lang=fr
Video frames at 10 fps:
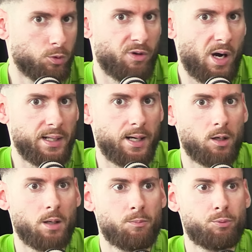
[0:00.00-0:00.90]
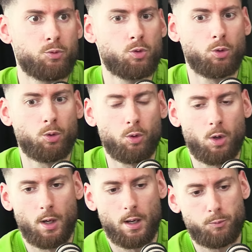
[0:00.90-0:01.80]
Vara, il a quand même plus de,
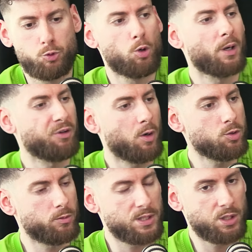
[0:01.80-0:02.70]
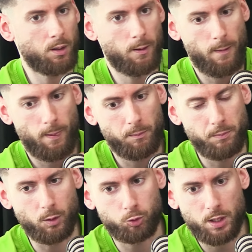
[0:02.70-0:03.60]
plus de références, on va dire.
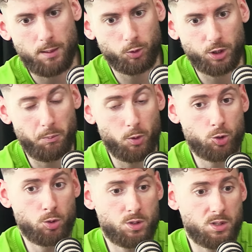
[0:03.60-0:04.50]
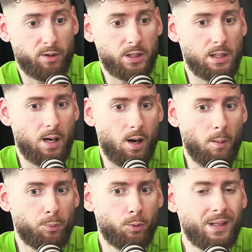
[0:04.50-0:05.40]
Mais en tout cas, il a montré de bonnes choses. C'est vrai qu'il a un
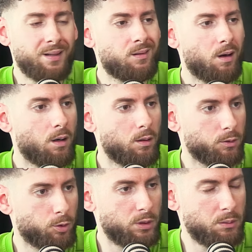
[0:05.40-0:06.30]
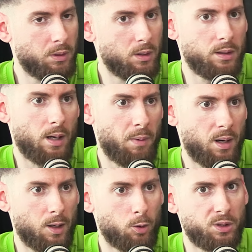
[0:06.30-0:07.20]
peu éteint, entre guillemets, Yamal
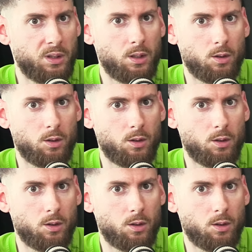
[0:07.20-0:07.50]
à côté.